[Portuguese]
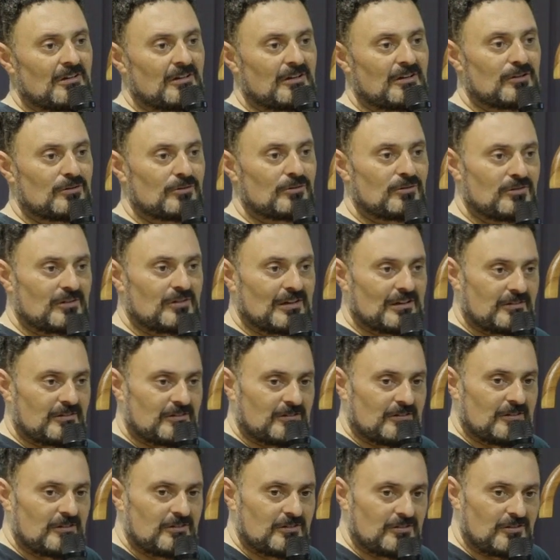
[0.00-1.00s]
que nos
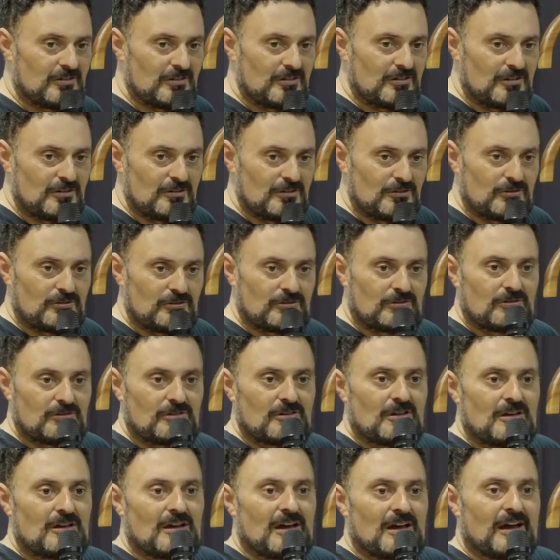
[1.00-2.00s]
assiste e nos
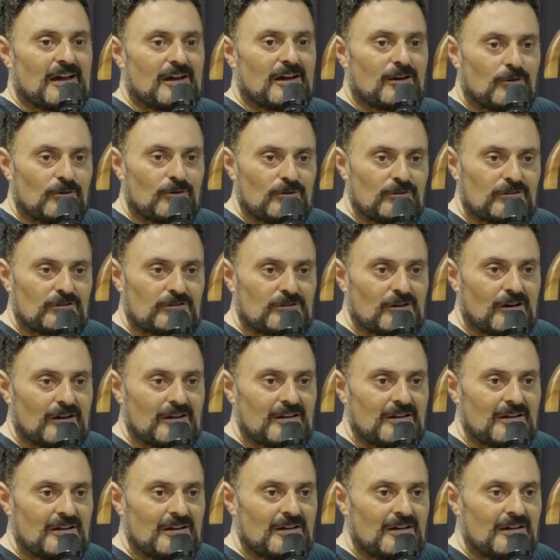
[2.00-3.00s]

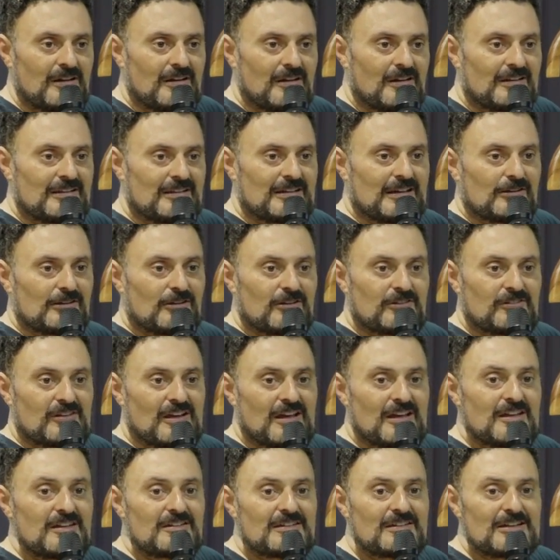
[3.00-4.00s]
reconstrói na nossa
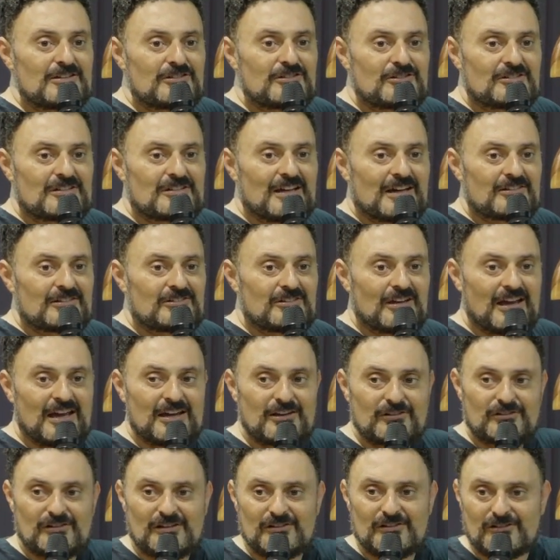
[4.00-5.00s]
identidade. É
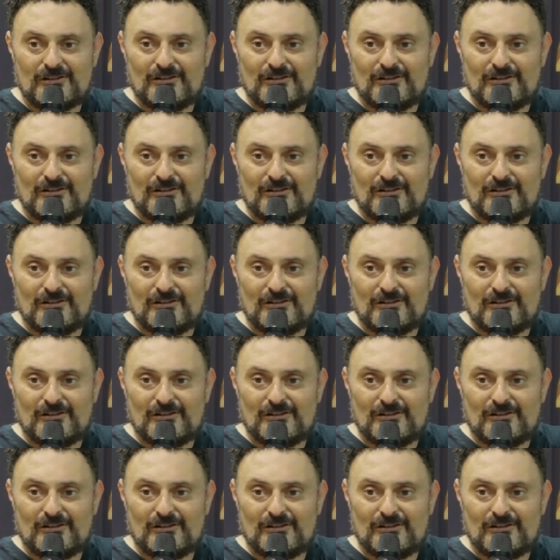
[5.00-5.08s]
isso que eles